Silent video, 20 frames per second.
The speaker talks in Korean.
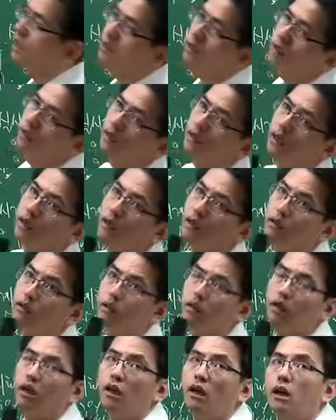항상 기억할
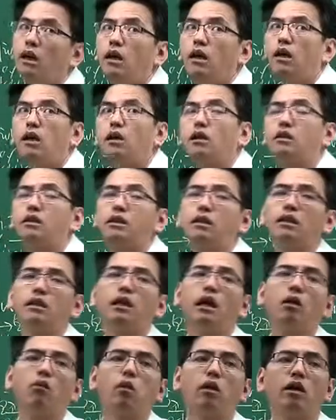것이 어,
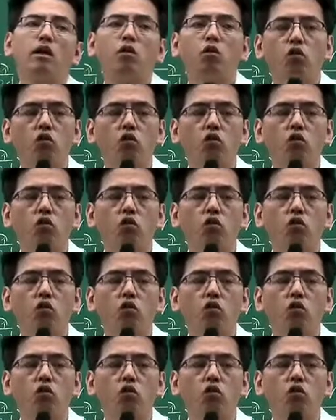시가화